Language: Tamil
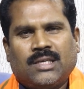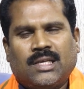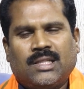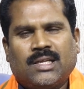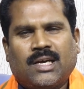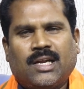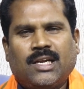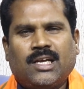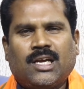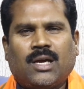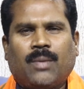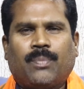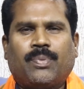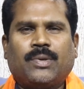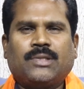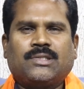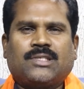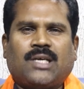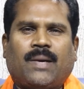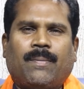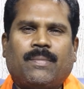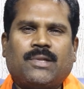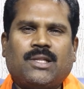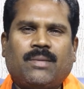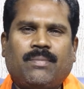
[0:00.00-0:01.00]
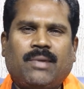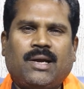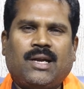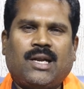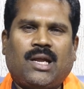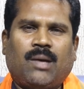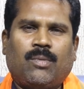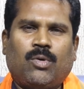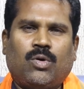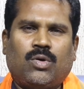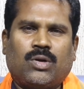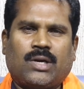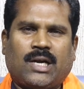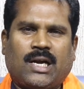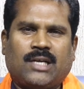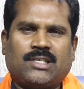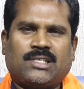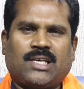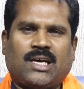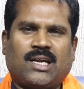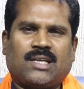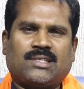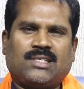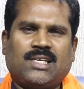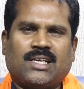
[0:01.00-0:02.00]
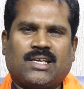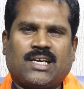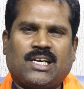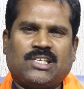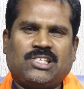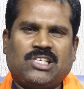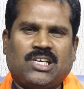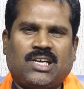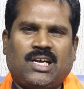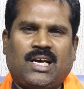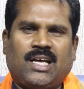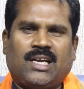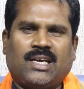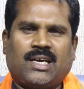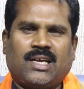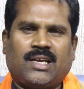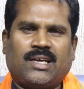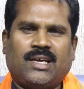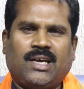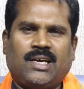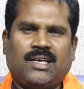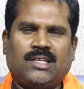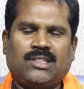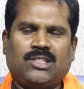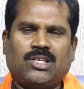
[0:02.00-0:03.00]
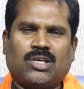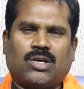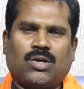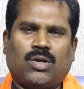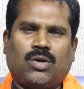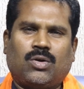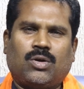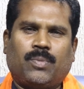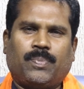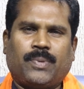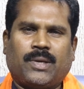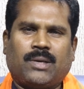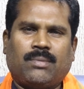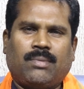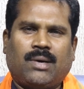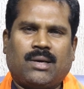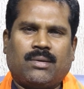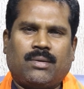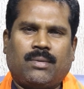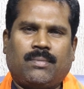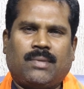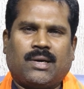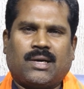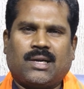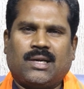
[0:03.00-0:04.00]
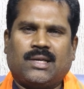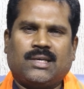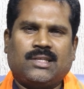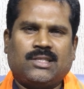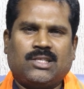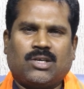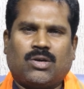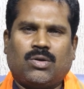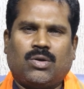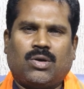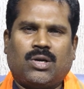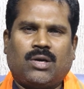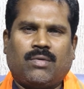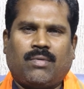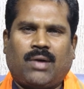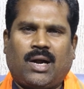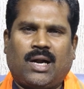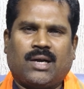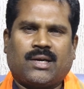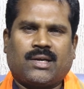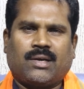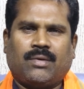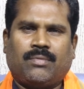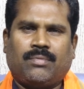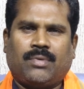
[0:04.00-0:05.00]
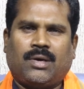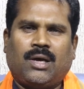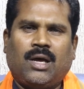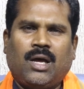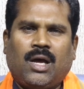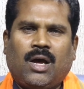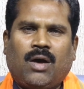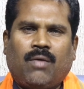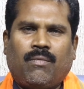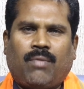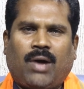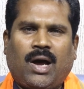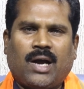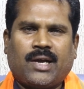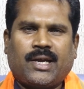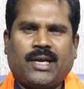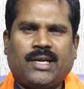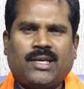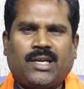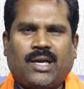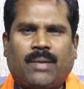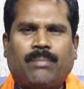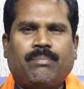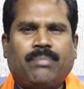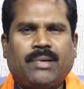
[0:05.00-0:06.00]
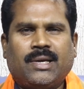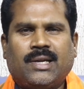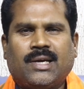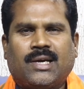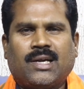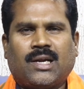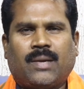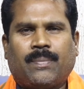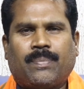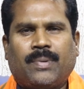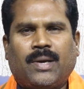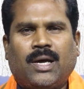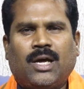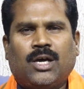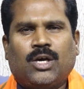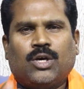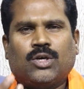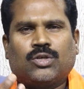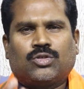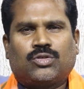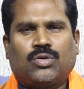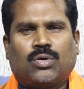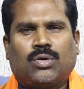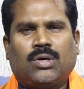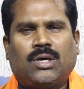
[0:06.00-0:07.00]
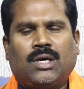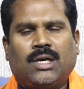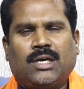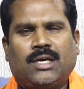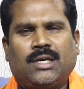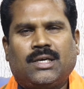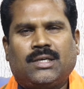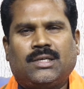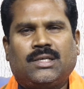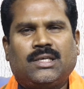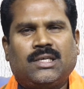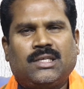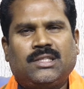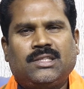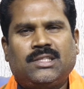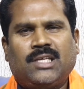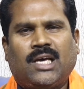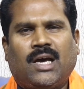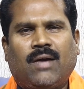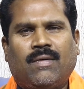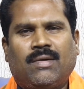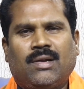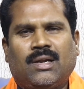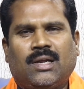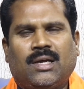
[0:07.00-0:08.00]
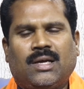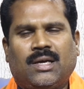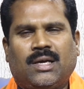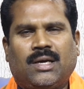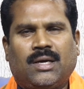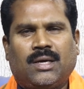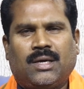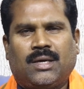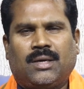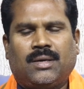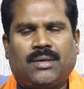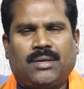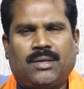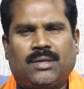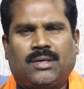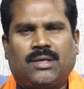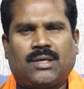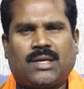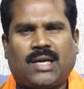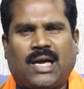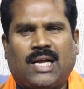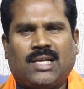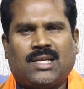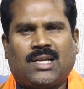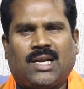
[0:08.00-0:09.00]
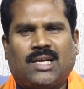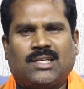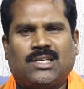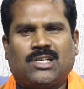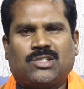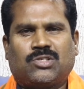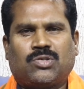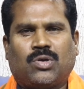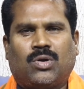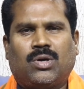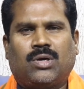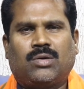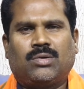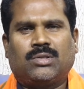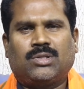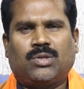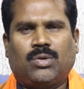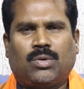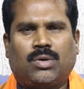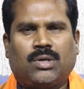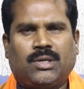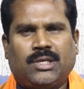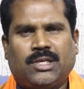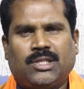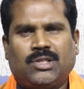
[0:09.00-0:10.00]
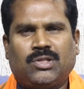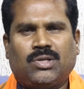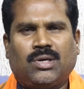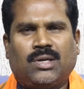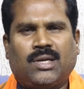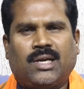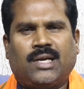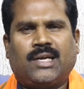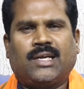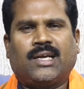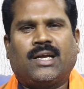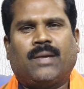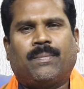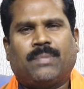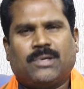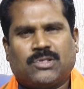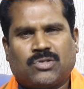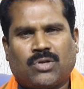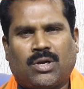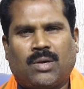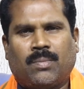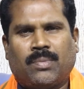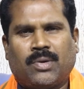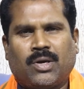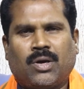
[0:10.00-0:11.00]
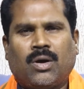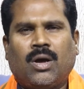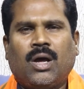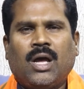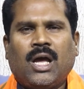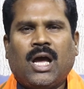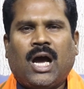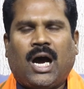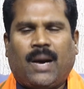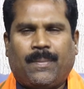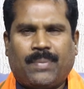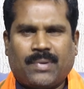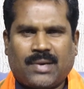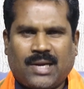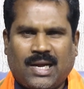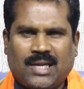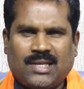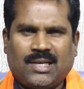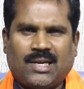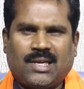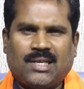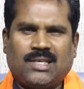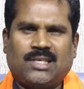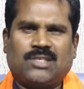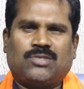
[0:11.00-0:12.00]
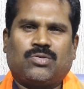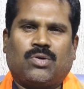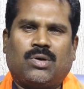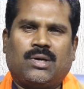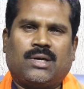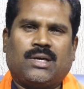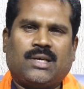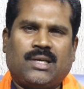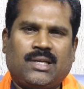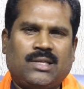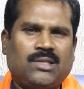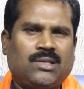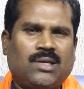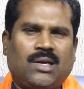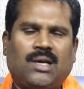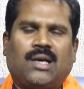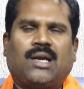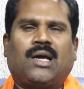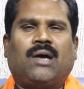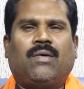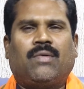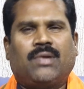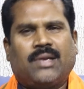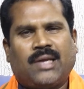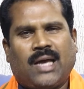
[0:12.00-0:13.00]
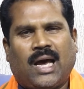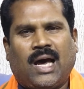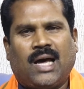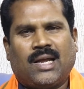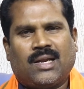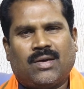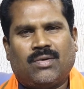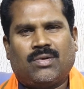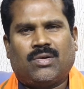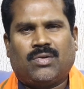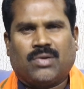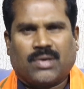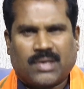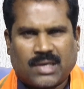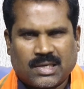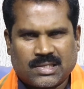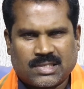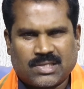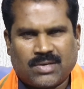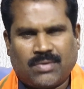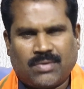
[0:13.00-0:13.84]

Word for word: எதுக்கு நீங்கள் போய் சம்மந்தமே இல்லாமல் ஒரு கட்சி அரசியல் கட்சியில் இருக்கிறீங்க இந்துக்களோட பெரும்பான்மை மக்கள் இந்துக்களுடைய வாழ்க்கை வாக்கை நம்பி இருக்கிறப்ப சுக இந்தியாவில் ராஜராஜ சோழன் வந்து ஒரு இந்து இல்லை நீங்கள் எப்படி சொல்ல முடியும் அப்போ ராஜராஜ சோழன் இந்து இல்லைன்னா அவர் யார் அவர் ஒரு